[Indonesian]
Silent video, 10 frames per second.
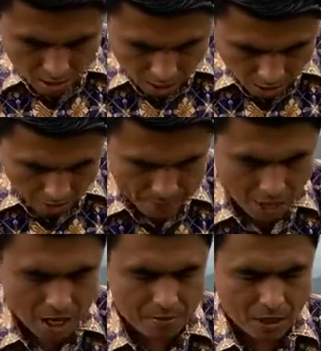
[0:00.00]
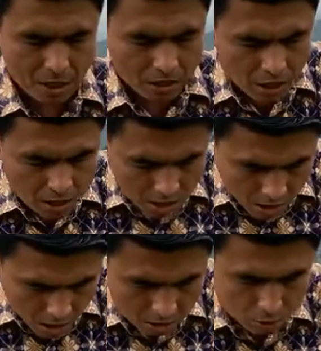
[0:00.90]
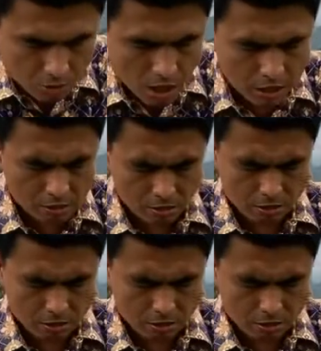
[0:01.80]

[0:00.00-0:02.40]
Abraham berkata, "Ya Tuhan."